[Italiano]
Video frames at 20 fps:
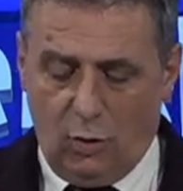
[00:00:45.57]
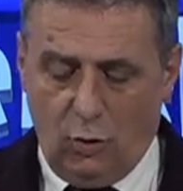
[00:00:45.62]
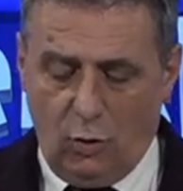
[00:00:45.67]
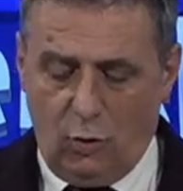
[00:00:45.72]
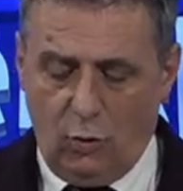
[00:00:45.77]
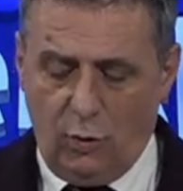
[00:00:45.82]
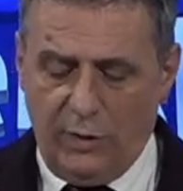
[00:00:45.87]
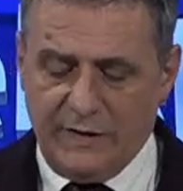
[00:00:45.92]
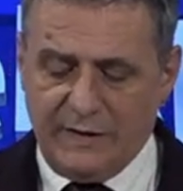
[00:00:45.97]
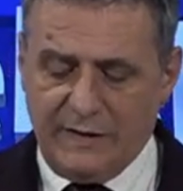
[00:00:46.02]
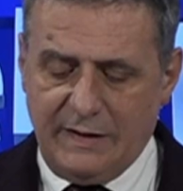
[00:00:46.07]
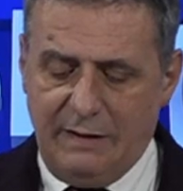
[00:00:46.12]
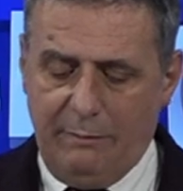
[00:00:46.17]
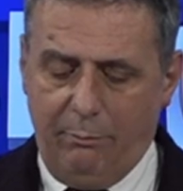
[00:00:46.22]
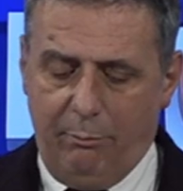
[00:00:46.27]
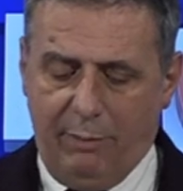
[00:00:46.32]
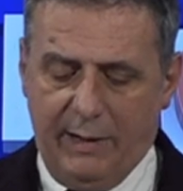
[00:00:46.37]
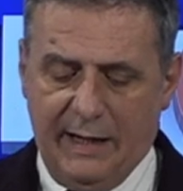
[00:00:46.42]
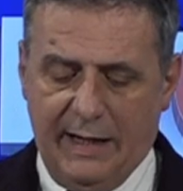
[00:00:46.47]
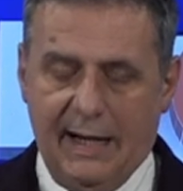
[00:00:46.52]
con cui si
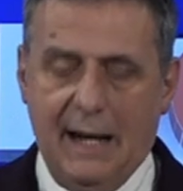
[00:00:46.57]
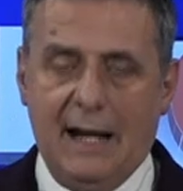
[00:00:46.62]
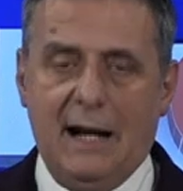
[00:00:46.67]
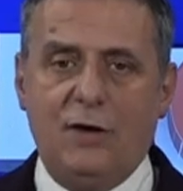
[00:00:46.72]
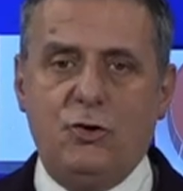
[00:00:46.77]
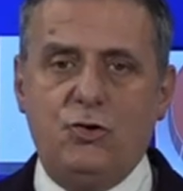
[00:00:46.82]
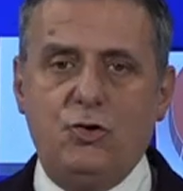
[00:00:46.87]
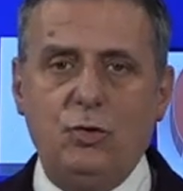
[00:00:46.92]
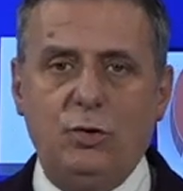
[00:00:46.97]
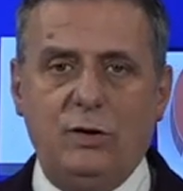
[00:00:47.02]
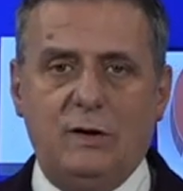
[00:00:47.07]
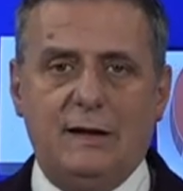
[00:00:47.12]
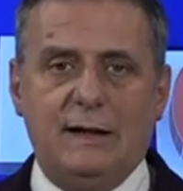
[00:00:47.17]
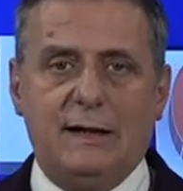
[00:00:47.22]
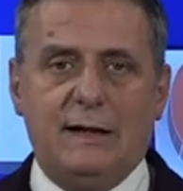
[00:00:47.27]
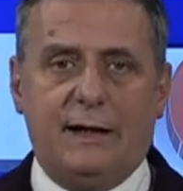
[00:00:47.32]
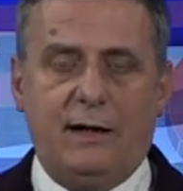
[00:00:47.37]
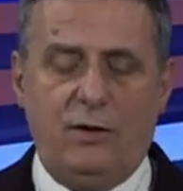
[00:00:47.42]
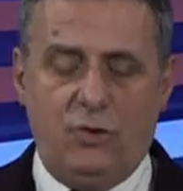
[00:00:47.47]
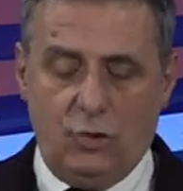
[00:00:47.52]
impegna la
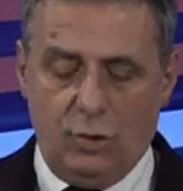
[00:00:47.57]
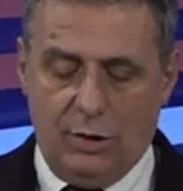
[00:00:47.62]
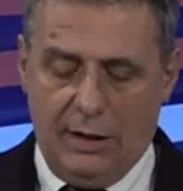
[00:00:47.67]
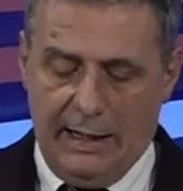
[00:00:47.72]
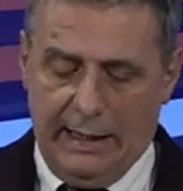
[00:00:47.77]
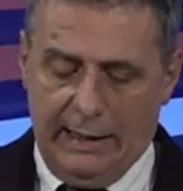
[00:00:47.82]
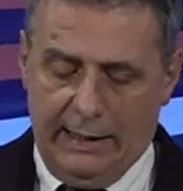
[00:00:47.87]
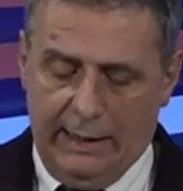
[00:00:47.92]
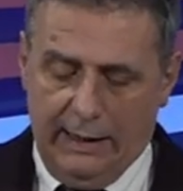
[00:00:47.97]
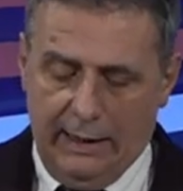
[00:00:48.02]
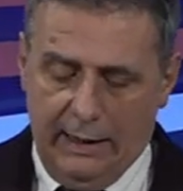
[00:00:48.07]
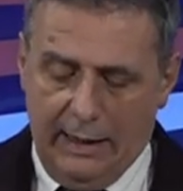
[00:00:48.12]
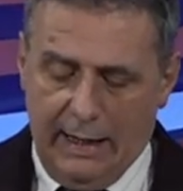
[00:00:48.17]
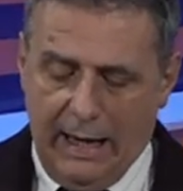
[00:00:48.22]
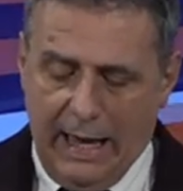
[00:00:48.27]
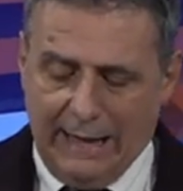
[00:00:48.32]
giunta regionale